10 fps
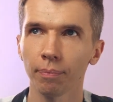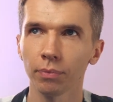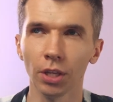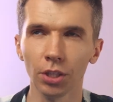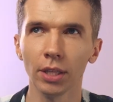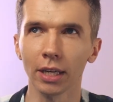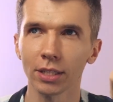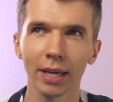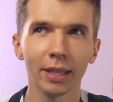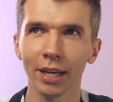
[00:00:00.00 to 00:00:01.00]
Нет, не так,
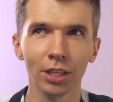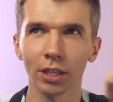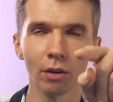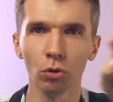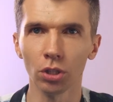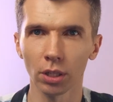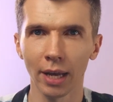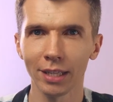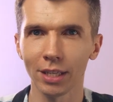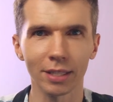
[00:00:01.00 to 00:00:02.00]
сайт А ни на кого не
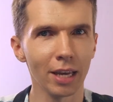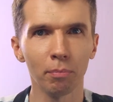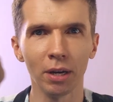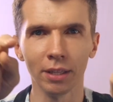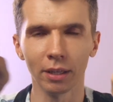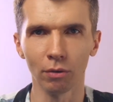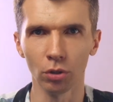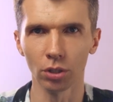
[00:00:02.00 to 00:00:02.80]
ссылается, и сайт Б ни на кого не